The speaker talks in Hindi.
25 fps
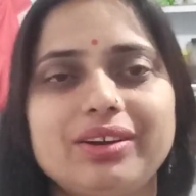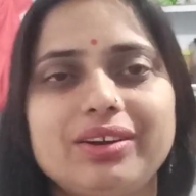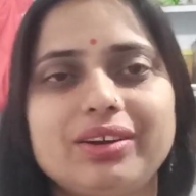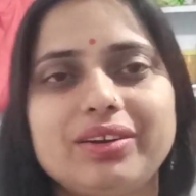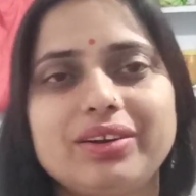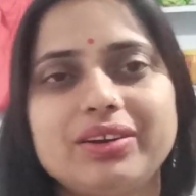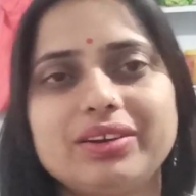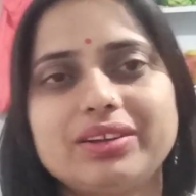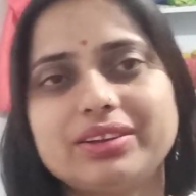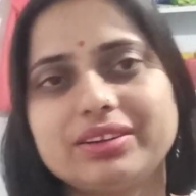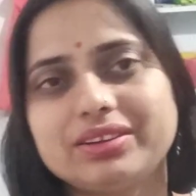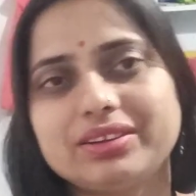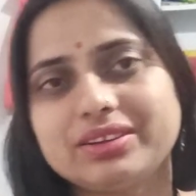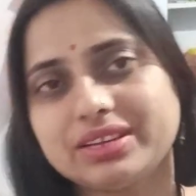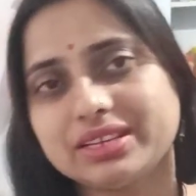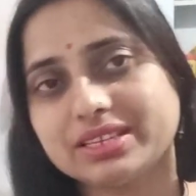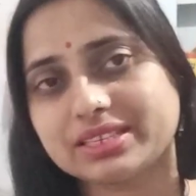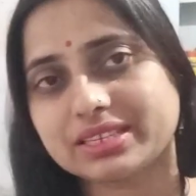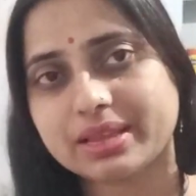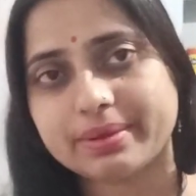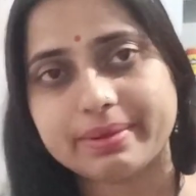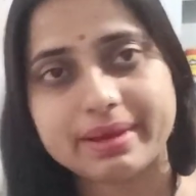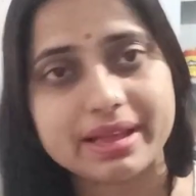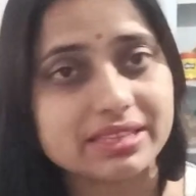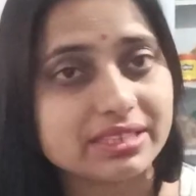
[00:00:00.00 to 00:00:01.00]
और
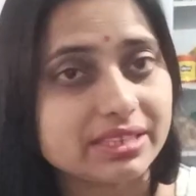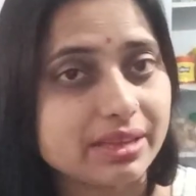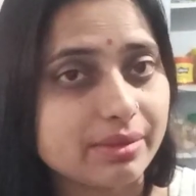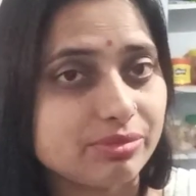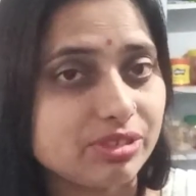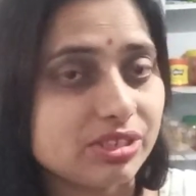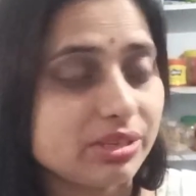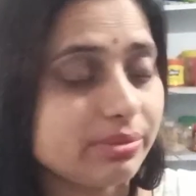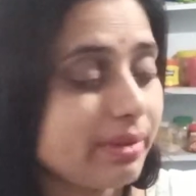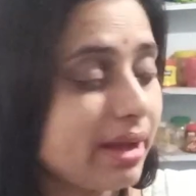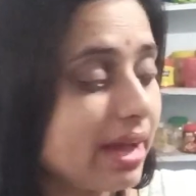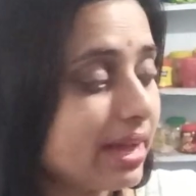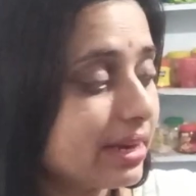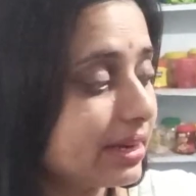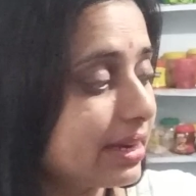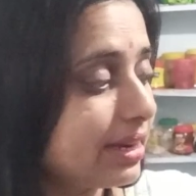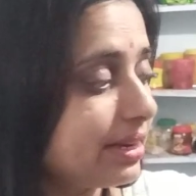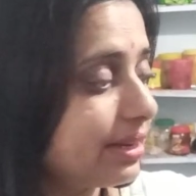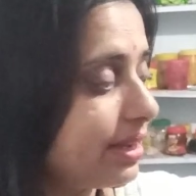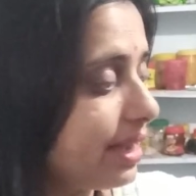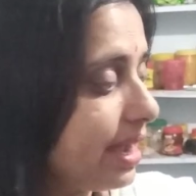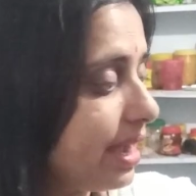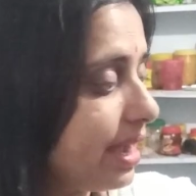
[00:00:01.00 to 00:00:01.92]
इसके बाद सब्जी मार्केट